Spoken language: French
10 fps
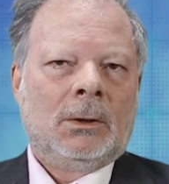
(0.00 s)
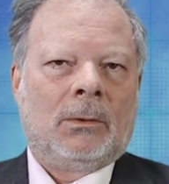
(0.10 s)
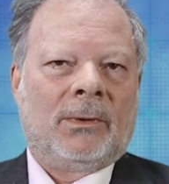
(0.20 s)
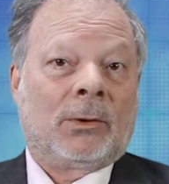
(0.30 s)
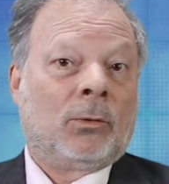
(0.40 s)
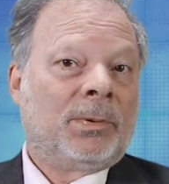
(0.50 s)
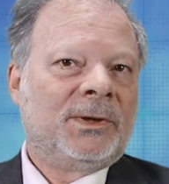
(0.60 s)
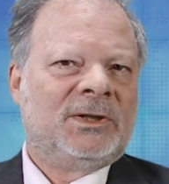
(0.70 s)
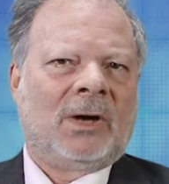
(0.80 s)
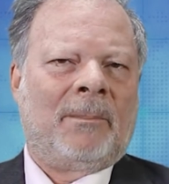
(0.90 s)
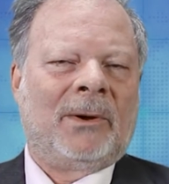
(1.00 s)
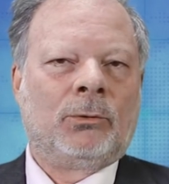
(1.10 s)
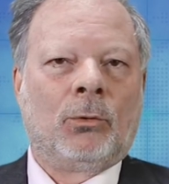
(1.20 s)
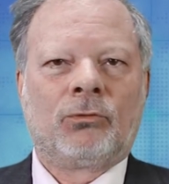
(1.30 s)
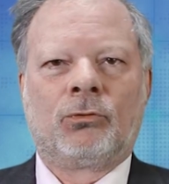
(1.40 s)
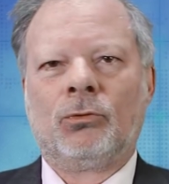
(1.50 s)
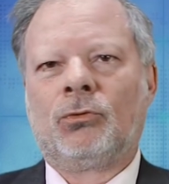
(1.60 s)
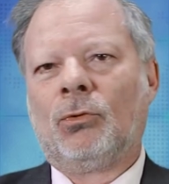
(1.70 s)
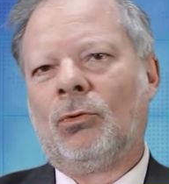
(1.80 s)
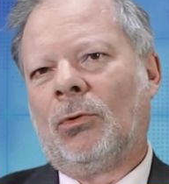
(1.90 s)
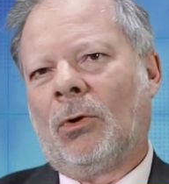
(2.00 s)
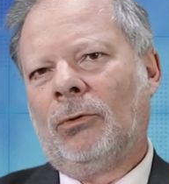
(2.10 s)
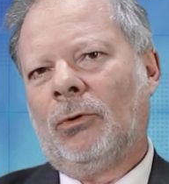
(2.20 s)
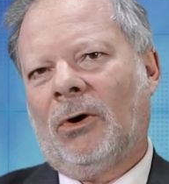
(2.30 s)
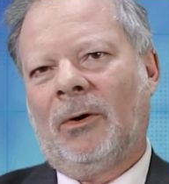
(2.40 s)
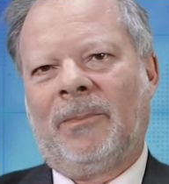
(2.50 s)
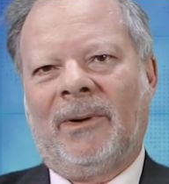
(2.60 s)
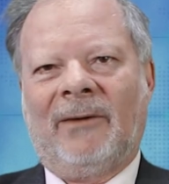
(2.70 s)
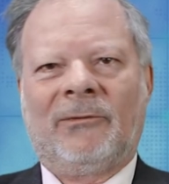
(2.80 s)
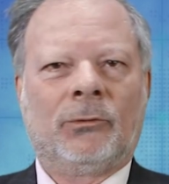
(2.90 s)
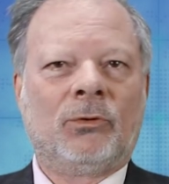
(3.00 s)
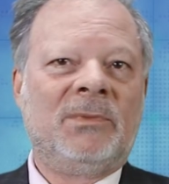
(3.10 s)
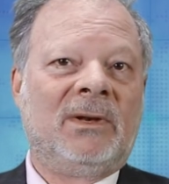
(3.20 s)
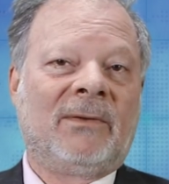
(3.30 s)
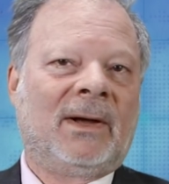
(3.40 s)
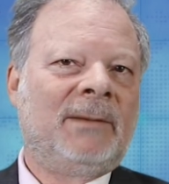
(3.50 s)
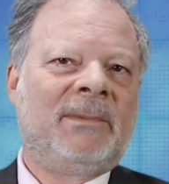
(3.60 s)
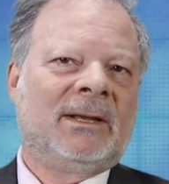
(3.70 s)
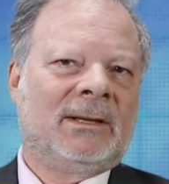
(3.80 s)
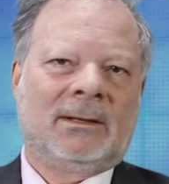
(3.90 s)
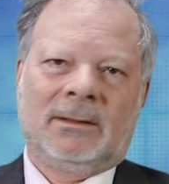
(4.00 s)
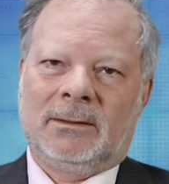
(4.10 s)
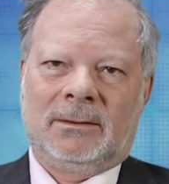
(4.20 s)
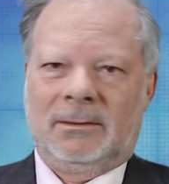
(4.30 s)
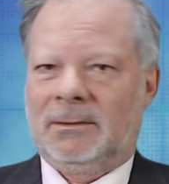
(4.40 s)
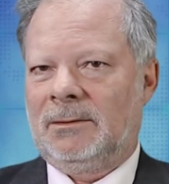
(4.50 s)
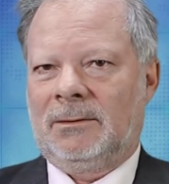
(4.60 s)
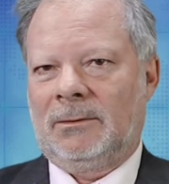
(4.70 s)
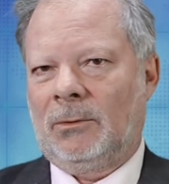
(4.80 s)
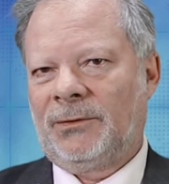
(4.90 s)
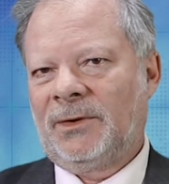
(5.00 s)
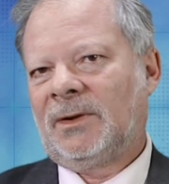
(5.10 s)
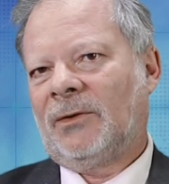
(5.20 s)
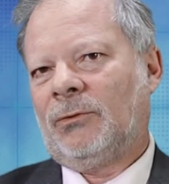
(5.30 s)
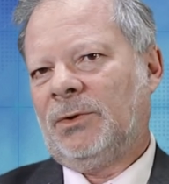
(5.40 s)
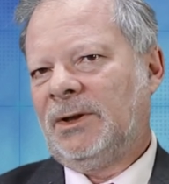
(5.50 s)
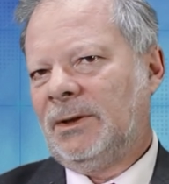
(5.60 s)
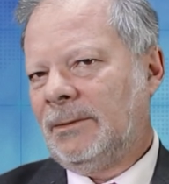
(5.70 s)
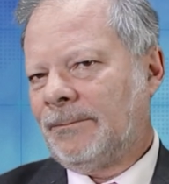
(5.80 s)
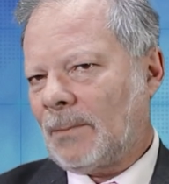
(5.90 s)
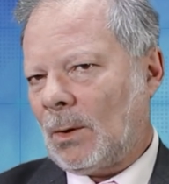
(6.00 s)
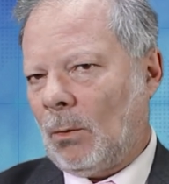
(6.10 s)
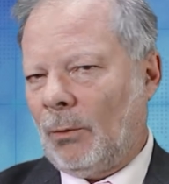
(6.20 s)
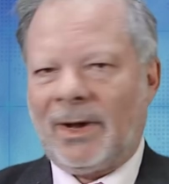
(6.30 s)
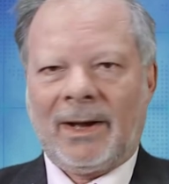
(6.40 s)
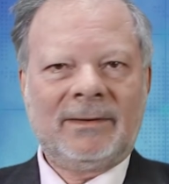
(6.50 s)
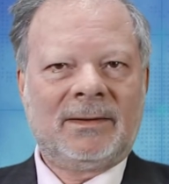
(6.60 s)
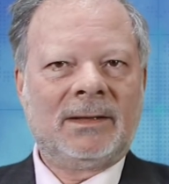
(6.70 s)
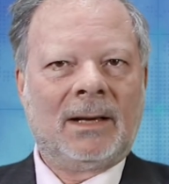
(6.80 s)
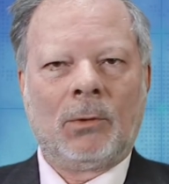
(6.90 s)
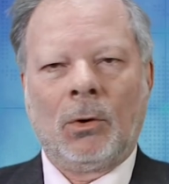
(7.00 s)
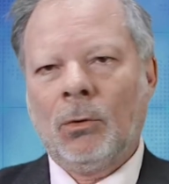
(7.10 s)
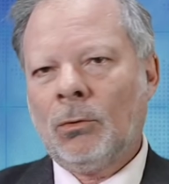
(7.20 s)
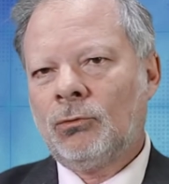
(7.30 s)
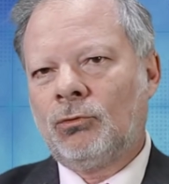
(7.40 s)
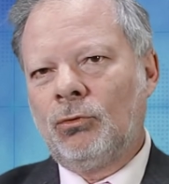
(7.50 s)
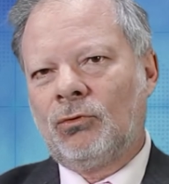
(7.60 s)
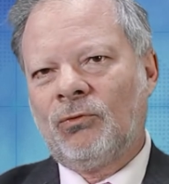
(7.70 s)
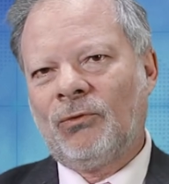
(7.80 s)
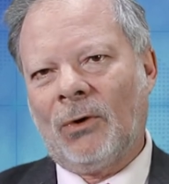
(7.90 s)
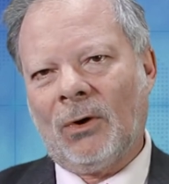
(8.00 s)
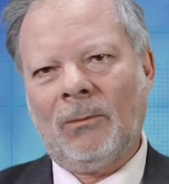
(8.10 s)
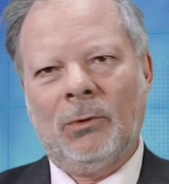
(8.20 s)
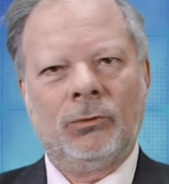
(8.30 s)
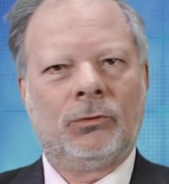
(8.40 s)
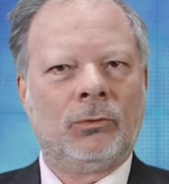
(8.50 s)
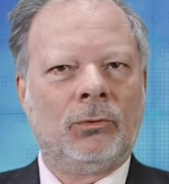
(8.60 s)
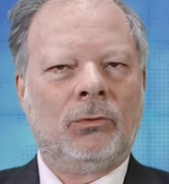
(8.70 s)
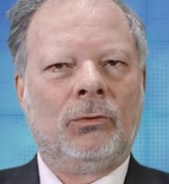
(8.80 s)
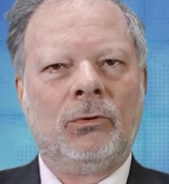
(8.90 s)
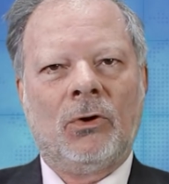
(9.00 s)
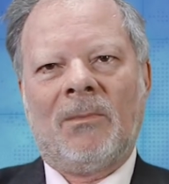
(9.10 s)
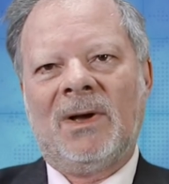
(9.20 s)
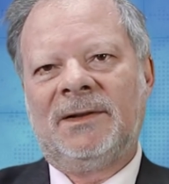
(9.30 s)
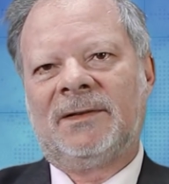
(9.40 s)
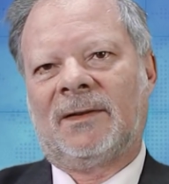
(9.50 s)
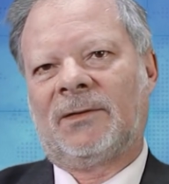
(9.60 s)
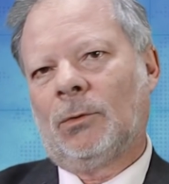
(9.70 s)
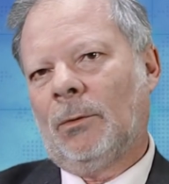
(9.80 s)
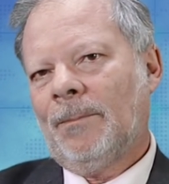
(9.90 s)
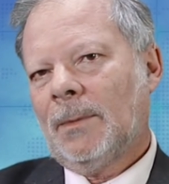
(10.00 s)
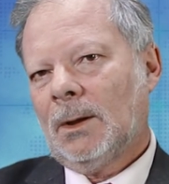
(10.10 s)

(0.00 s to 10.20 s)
On a compris qu'il n'y aura pas de hausse de taux en Europe avant 2020. Et eh bien, aux États-Unis, on arrête également toute forme de normalisation.